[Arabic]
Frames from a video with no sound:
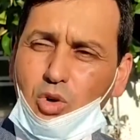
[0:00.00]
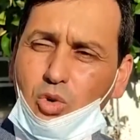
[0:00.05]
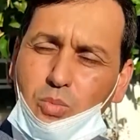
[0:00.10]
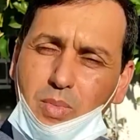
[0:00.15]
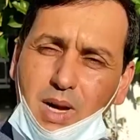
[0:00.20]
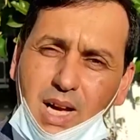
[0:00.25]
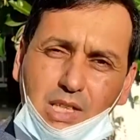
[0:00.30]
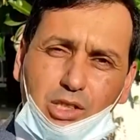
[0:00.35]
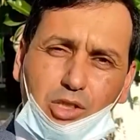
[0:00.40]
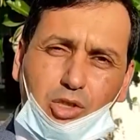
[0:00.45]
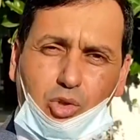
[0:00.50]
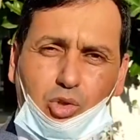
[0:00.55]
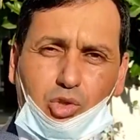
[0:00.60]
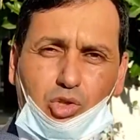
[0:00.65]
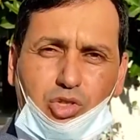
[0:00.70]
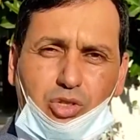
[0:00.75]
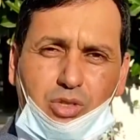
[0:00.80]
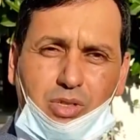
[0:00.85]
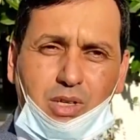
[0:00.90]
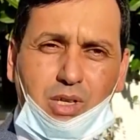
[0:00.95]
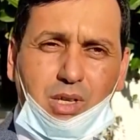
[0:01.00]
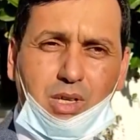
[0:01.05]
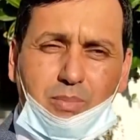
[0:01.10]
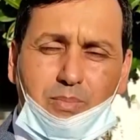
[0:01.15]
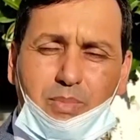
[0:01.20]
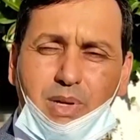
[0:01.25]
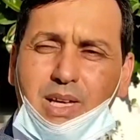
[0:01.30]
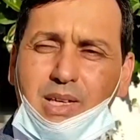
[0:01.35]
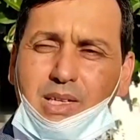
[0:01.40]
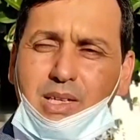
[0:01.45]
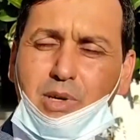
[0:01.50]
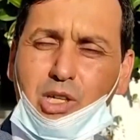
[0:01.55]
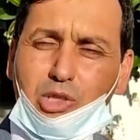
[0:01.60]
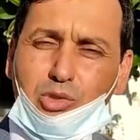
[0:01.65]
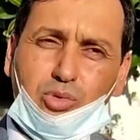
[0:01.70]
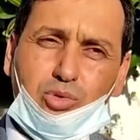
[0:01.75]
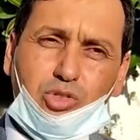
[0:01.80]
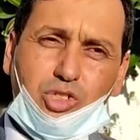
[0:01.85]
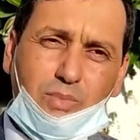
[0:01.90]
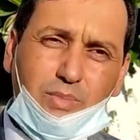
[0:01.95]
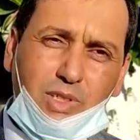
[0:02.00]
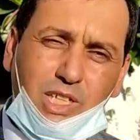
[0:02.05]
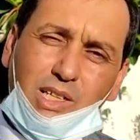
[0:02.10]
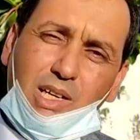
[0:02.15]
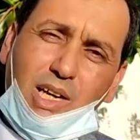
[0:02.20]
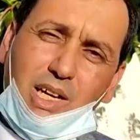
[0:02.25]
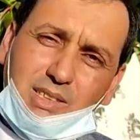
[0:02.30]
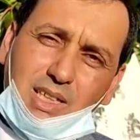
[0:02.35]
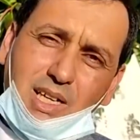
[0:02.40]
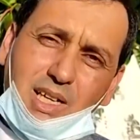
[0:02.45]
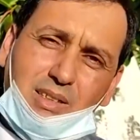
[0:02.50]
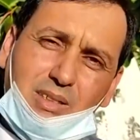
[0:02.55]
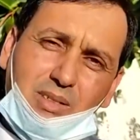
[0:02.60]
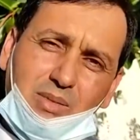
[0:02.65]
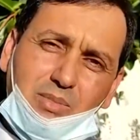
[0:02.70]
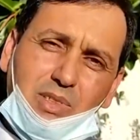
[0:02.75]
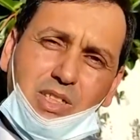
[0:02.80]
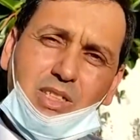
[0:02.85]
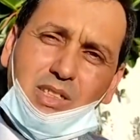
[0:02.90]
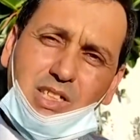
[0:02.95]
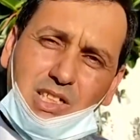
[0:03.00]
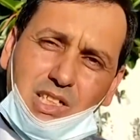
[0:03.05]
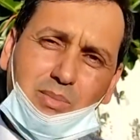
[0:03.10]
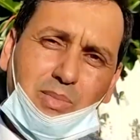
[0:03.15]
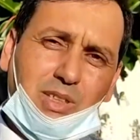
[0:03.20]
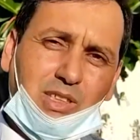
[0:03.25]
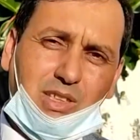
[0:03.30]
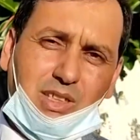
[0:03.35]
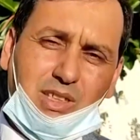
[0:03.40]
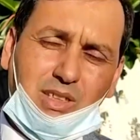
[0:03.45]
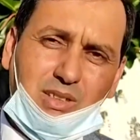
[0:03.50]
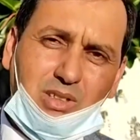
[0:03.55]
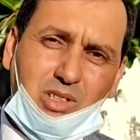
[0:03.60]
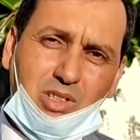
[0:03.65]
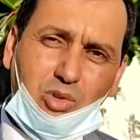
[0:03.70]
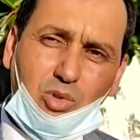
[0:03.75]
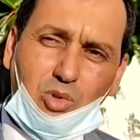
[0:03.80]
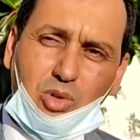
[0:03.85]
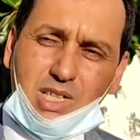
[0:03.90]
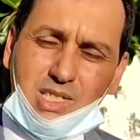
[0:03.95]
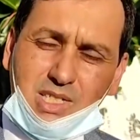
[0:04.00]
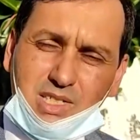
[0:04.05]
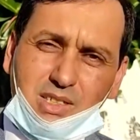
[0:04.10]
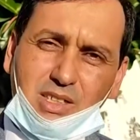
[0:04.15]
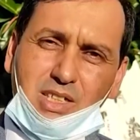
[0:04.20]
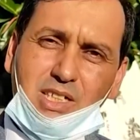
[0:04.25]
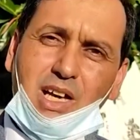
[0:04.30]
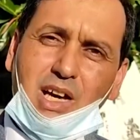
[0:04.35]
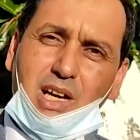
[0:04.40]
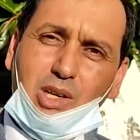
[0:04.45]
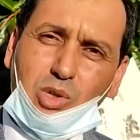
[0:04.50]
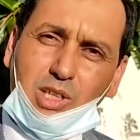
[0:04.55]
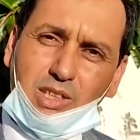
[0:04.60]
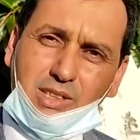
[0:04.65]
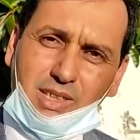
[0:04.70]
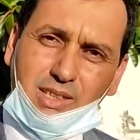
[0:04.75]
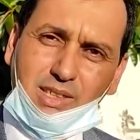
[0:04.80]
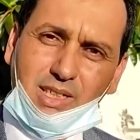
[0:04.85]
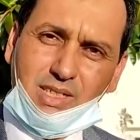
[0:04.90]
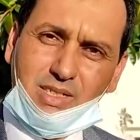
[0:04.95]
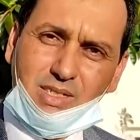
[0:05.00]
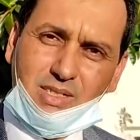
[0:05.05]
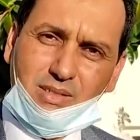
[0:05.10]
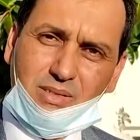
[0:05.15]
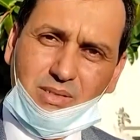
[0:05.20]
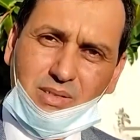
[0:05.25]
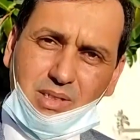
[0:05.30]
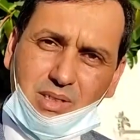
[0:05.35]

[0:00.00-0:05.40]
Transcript: ومن بعد يخرج باه نبعدوا جميع الاخطار من تلك المنطقه وخاصه هي ارواح تاع ناس